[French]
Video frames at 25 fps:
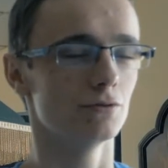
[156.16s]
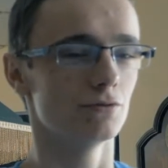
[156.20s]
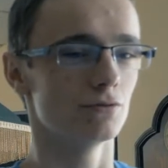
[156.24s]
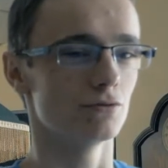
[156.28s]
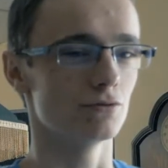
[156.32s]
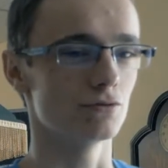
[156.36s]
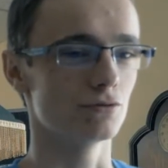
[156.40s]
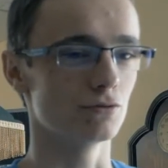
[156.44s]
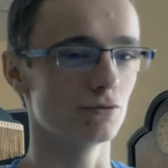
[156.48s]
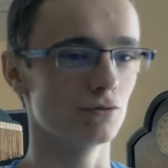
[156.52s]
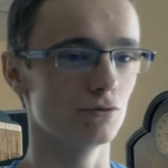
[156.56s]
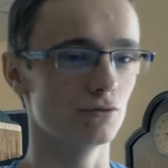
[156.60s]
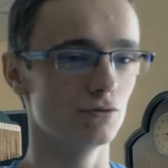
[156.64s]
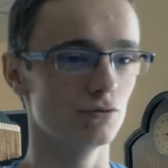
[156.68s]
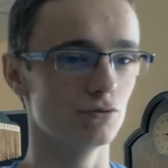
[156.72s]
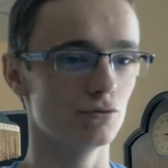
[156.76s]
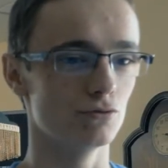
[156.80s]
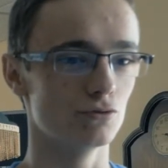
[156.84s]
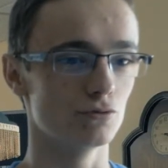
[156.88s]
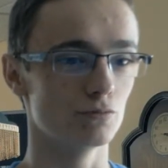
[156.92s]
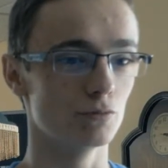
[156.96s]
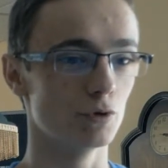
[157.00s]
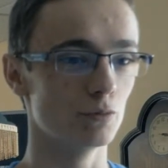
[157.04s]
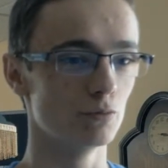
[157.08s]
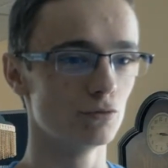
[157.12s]
je,
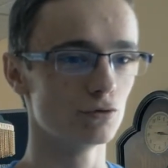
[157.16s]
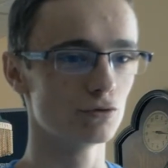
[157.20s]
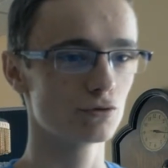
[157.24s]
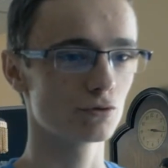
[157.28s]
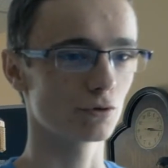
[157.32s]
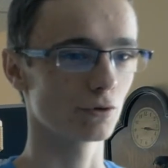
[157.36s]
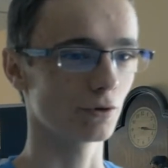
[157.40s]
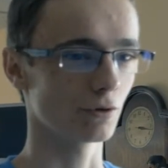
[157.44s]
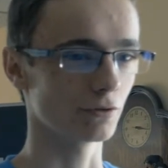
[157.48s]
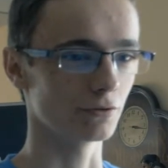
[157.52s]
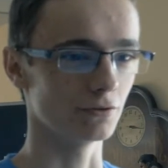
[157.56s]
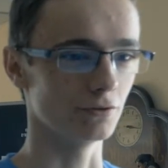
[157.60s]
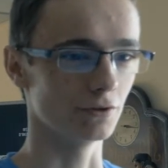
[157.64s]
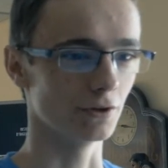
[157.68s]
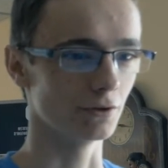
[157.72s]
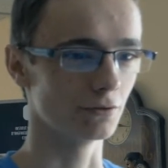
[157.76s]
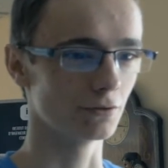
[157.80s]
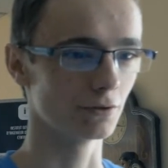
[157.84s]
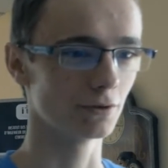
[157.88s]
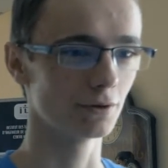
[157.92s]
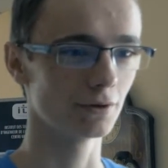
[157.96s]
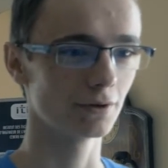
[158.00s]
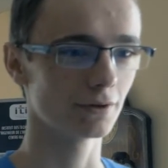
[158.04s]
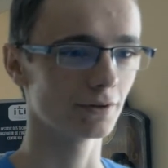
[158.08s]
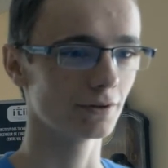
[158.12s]
m'amuse sur
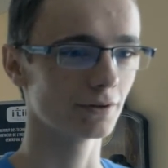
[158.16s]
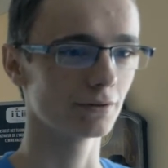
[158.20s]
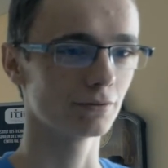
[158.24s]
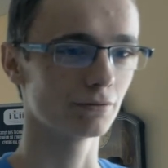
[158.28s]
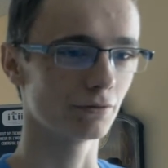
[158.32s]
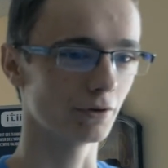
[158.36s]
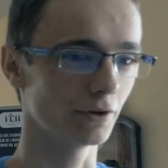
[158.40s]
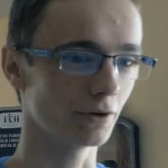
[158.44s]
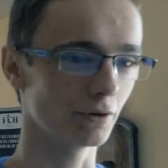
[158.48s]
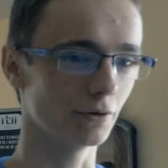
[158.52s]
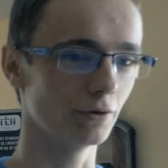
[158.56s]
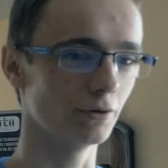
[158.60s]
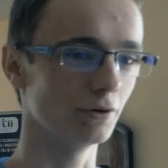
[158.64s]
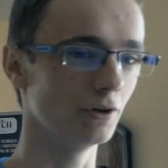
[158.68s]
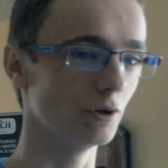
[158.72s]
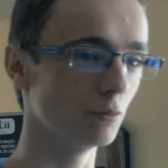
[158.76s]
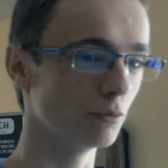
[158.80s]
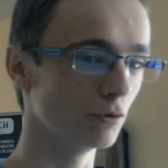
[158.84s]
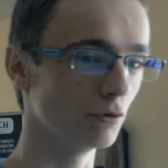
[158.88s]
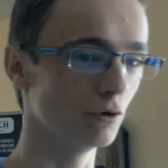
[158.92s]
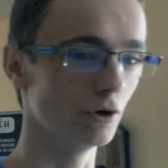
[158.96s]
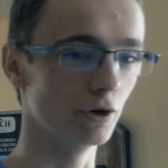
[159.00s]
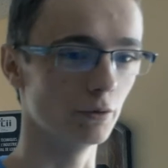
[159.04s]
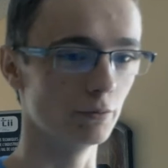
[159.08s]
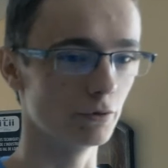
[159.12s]
l'ordinateur, euh, faire euh, de la
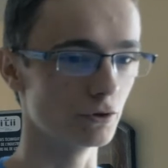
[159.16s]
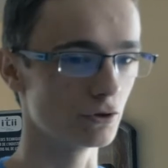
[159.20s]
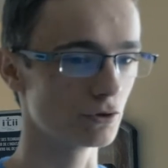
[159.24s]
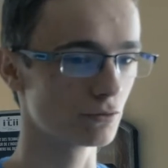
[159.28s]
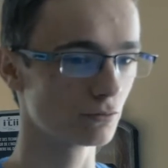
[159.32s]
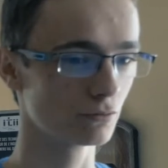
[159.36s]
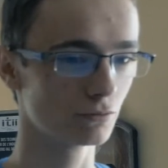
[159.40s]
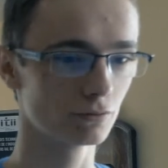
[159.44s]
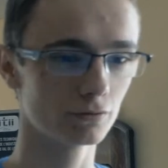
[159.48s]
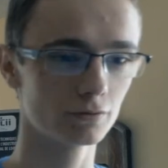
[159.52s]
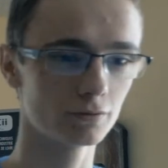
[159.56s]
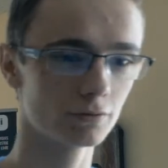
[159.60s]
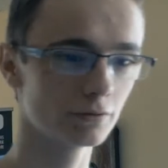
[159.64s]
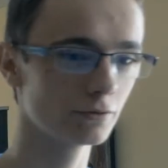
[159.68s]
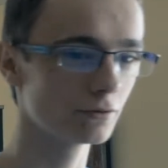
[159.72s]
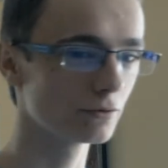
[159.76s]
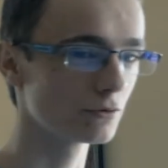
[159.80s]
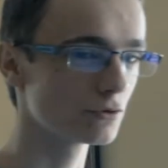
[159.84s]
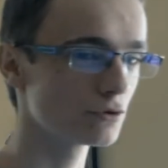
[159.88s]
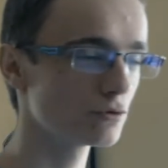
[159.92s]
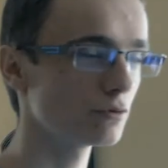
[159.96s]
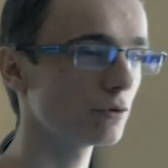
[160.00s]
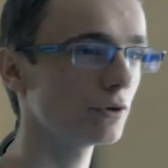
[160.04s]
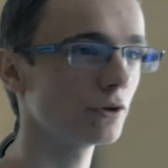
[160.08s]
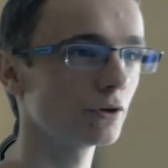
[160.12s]
programmation euh,
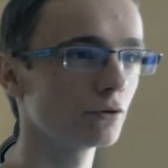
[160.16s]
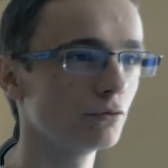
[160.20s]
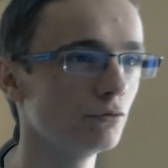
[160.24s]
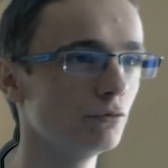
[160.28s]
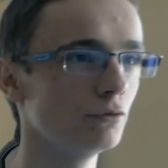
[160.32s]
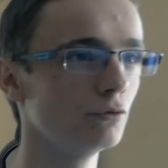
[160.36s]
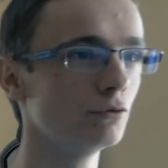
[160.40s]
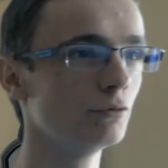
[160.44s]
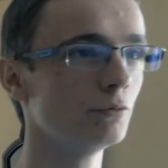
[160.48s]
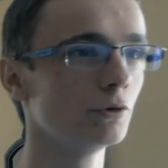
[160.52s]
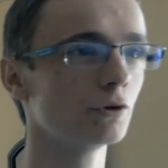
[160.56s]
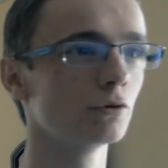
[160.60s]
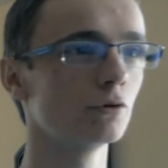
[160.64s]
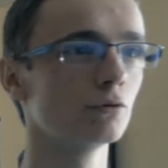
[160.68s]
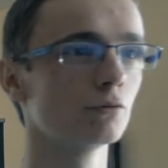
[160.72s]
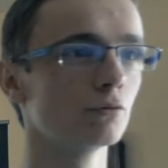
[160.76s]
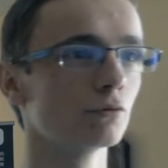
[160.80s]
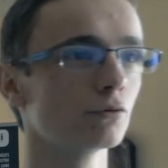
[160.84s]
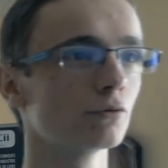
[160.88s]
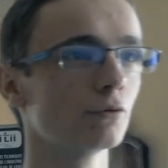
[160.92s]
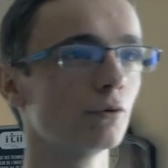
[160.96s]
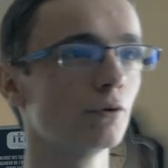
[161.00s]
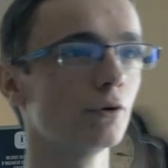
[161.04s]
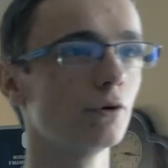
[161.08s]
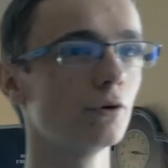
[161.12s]
sur Arduino,
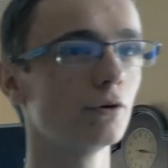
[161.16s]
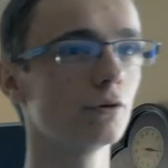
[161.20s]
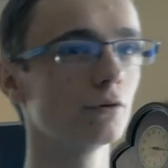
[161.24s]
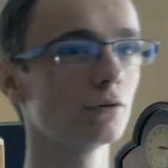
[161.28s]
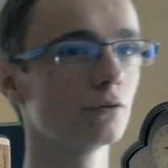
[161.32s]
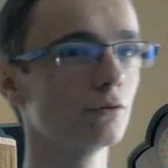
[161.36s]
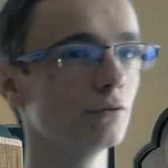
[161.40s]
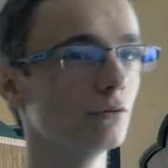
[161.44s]
microcontrôleur.